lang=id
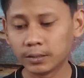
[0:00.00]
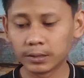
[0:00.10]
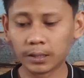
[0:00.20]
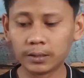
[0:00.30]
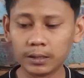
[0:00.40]

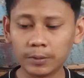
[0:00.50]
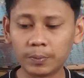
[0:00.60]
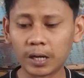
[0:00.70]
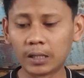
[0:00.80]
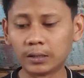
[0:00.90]
Jadi
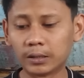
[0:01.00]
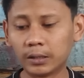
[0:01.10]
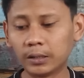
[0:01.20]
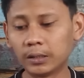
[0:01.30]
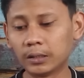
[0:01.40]

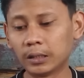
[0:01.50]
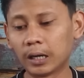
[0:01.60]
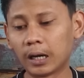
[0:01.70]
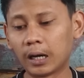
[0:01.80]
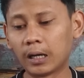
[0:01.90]
pengganti
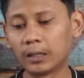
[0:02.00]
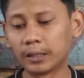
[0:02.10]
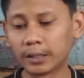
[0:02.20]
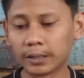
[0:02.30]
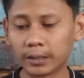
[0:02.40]

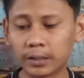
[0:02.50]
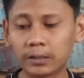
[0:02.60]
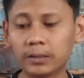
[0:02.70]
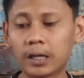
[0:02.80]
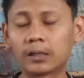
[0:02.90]
Allegri
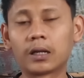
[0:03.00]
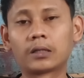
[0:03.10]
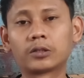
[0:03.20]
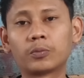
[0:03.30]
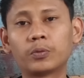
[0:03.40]
dan
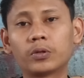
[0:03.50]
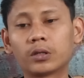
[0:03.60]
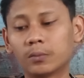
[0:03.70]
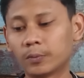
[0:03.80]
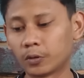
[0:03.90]

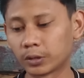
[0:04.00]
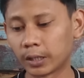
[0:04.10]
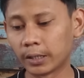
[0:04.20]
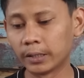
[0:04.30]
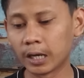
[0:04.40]
ataupun ke
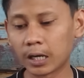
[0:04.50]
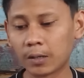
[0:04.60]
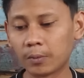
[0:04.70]
ini akan